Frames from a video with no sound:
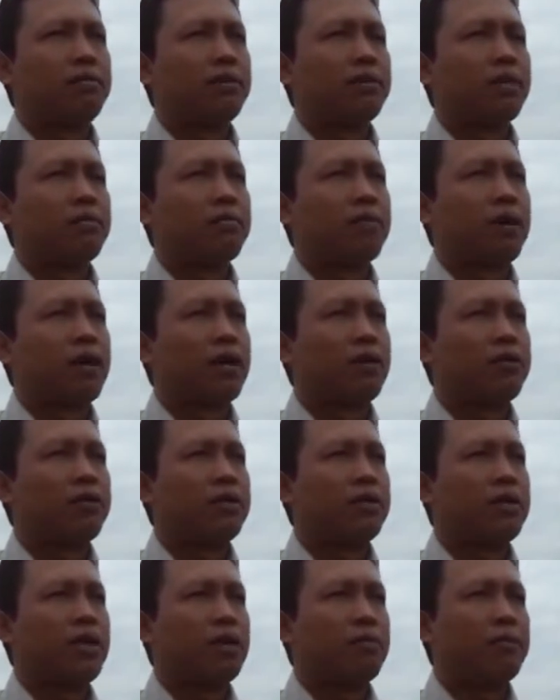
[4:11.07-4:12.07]
bisa mengaruhi
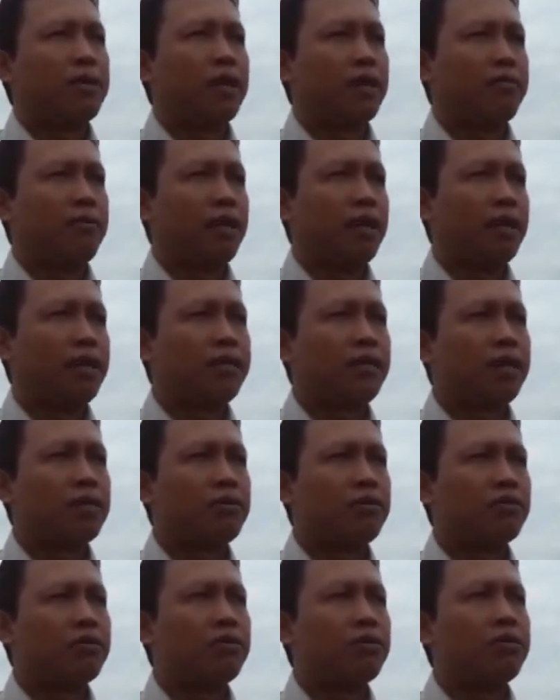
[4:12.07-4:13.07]
dinamika wilayah
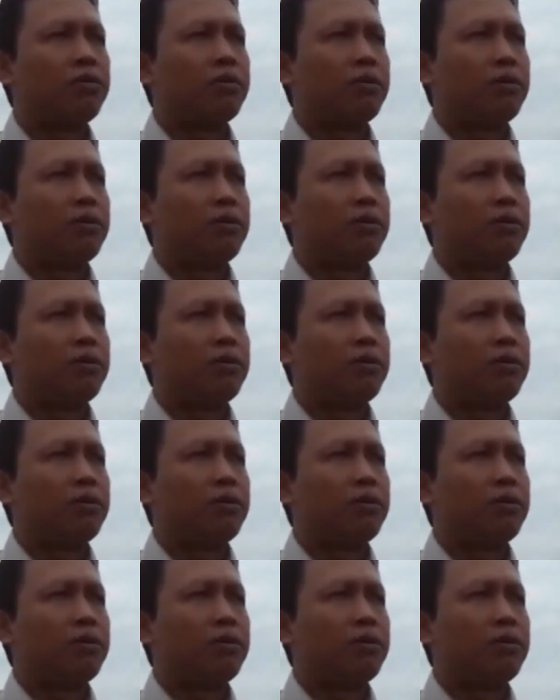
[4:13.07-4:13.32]
satu itu